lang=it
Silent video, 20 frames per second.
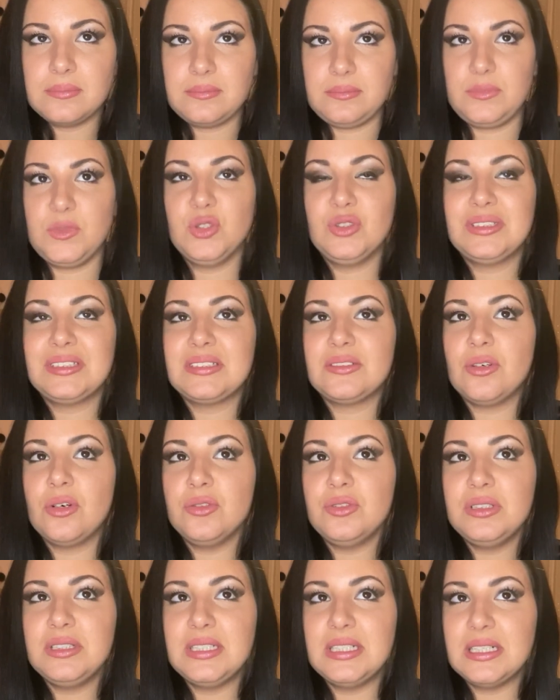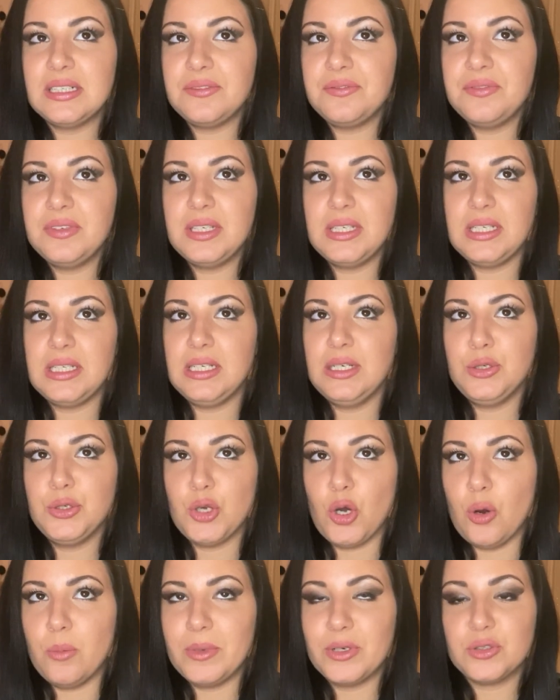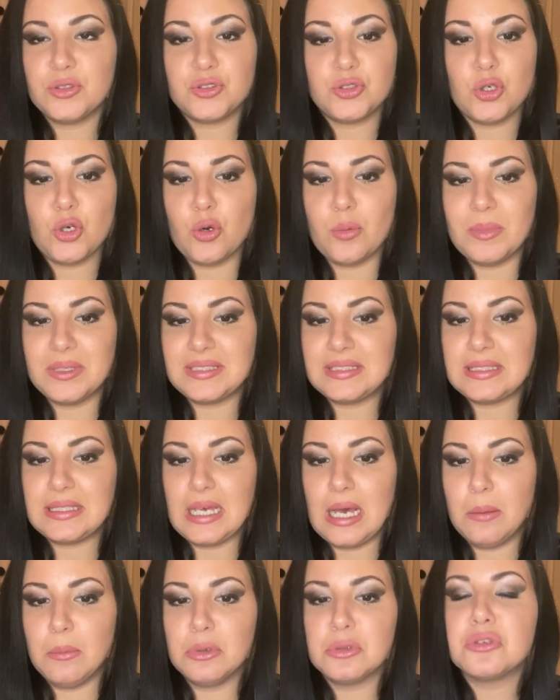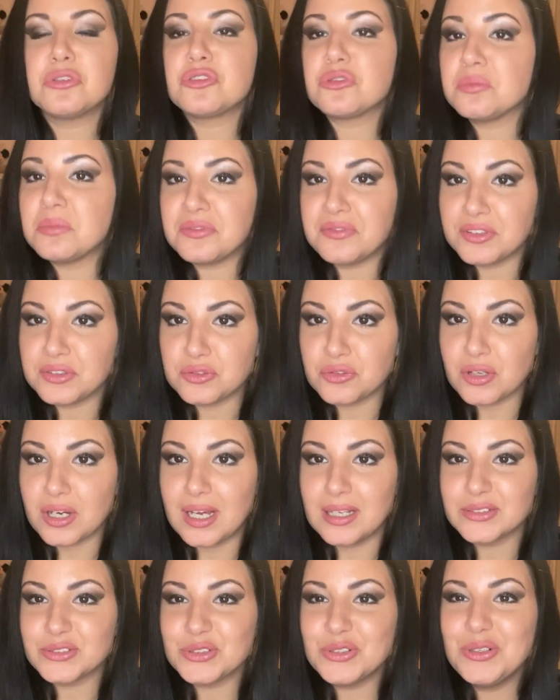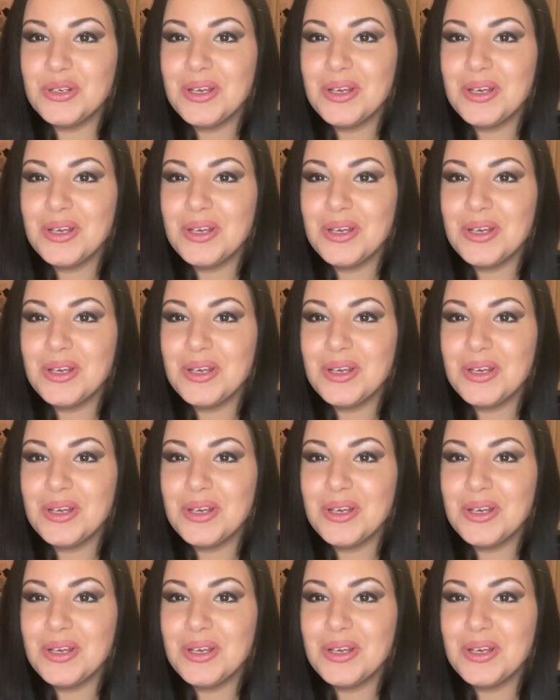non so dirvi il nome, non so come si chiama, non ci ho mai fatto caso,